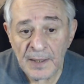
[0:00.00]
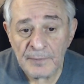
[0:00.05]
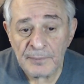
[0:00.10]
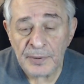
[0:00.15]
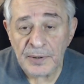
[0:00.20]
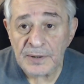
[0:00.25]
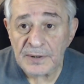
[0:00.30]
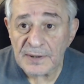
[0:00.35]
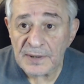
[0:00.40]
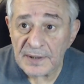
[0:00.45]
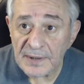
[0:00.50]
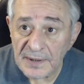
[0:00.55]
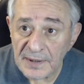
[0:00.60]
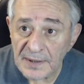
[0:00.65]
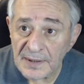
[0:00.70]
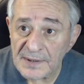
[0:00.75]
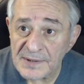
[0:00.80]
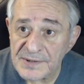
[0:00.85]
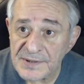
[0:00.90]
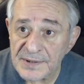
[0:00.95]

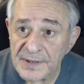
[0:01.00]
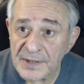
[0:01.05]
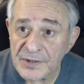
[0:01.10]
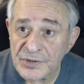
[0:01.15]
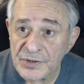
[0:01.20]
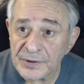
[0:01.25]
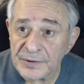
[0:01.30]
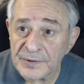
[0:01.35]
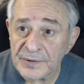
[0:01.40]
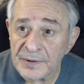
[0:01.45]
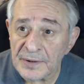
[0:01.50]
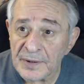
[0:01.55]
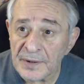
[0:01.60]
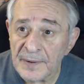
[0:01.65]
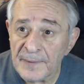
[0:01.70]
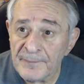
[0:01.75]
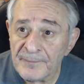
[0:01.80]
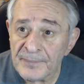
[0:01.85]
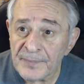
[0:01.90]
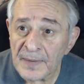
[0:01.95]
предлагал, значит, э,
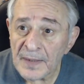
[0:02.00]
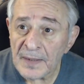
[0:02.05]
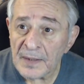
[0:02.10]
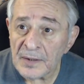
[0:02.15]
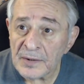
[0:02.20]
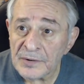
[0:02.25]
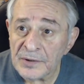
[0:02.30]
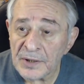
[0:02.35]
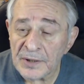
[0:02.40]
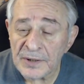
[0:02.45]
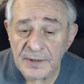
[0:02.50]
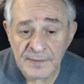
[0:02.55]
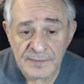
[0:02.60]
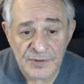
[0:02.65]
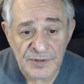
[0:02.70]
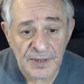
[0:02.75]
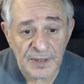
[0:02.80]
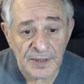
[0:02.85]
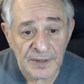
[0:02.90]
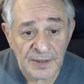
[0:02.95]
детям
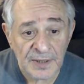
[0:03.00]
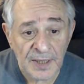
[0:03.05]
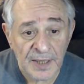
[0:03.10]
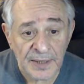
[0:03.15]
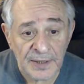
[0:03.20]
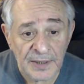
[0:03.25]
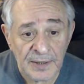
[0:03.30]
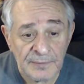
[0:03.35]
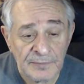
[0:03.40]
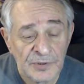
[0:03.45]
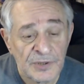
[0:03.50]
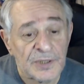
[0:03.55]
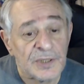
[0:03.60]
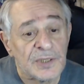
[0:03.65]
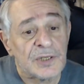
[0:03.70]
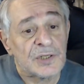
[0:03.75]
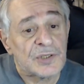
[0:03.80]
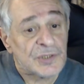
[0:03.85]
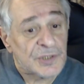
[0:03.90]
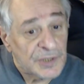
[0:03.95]
заиканием
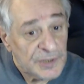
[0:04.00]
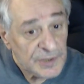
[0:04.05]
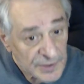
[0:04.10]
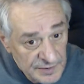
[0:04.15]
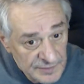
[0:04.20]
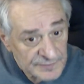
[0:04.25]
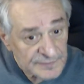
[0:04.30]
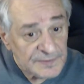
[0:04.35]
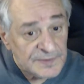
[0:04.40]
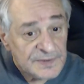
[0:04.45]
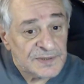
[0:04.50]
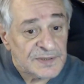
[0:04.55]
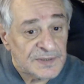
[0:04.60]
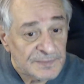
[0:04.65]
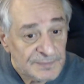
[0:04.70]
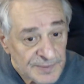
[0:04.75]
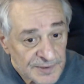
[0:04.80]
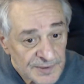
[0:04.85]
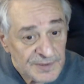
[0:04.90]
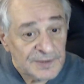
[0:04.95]
дирижировать
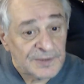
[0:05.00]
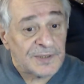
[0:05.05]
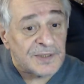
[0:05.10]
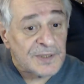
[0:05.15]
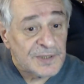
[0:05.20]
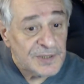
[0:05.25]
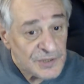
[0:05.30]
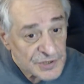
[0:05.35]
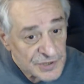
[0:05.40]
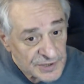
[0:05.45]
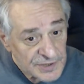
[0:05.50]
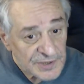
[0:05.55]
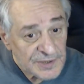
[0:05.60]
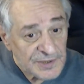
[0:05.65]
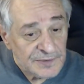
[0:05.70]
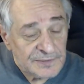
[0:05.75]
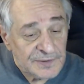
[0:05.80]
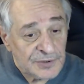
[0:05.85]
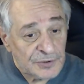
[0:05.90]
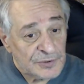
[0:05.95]
себе,
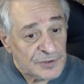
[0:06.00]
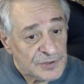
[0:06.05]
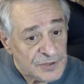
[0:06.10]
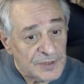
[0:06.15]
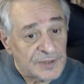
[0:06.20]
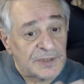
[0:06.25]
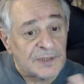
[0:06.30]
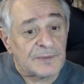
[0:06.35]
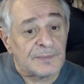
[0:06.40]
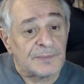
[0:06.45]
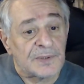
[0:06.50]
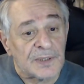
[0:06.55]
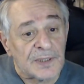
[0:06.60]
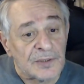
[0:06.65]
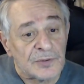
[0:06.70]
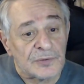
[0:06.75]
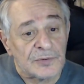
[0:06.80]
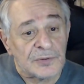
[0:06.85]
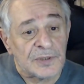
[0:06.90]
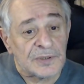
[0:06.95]
дирижировать, то есть ритм
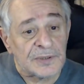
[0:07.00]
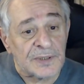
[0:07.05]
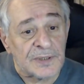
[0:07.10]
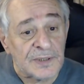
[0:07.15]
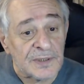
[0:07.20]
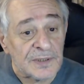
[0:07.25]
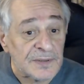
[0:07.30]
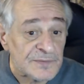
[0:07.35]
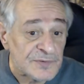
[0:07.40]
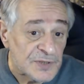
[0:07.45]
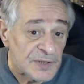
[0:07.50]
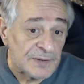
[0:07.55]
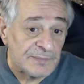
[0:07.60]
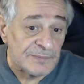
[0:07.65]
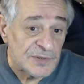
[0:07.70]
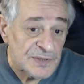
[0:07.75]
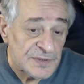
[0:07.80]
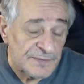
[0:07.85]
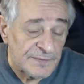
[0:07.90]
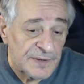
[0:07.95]
какой-то. И всем
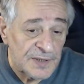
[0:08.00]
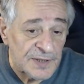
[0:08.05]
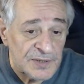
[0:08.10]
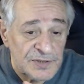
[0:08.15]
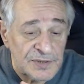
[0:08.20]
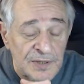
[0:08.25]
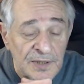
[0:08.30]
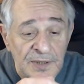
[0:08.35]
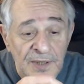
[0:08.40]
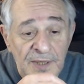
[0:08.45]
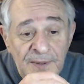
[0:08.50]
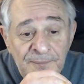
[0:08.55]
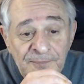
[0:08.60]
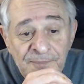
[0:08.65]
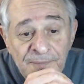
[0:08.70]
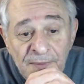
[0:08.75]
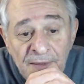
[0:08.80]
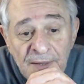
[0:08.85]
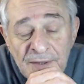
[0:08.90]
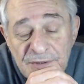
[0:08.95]
известно,
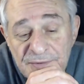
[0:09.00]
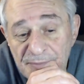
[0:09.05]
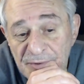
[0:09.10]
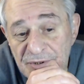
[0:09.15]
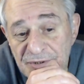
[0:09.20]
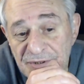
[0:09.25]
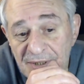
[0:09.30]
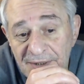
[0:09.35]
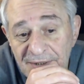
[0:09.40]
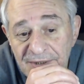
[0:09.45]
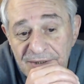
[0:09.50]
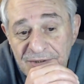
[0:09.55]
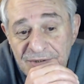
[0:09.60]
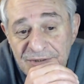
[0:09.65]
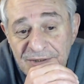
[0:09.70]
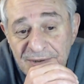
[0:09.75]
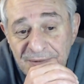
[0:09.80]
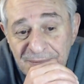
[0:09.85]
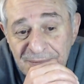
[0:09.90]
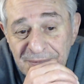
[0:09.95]

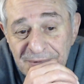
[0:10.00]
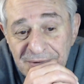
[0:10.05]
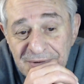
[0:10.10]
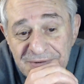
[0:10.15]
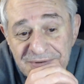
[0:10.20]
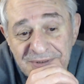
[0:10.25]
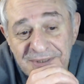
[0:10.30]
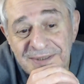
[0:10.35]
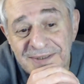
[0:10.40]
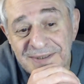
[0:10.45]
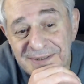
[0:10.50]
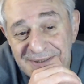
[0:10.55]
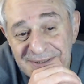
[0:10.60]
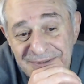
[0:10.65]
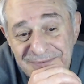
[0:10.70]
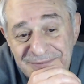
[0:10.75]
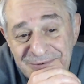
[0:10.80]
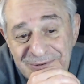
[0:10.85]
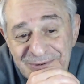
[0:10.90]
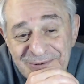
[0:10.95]
специалистам и
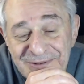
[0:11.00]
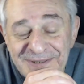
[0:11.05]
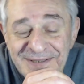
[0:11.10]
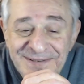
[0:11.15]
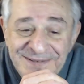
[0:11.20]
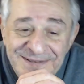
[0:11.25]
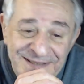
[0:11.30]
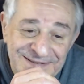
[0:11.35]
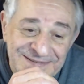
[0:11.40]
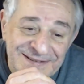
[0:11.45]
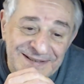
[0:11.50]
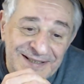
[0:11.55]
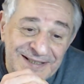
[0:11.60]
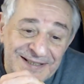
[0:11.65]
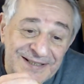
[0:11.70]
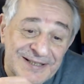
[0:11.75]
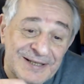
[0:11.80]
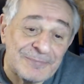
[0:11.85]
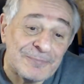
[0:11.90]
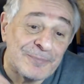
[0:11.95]
заикам, что когда
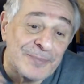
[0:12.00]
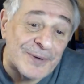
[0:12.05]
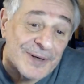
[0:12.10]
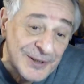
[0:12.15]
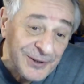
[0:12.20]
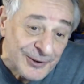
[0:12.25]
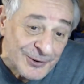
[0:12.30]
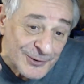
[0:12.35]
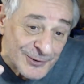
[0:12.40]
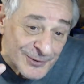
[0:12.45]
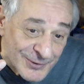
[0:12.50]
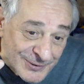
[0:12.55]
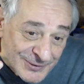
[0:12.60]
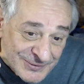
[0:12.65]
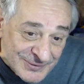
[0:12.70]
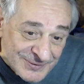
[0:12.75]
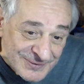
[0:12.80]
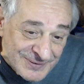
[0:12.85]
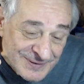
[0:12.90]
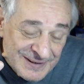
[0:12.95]
заика
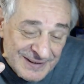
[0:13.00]
поет,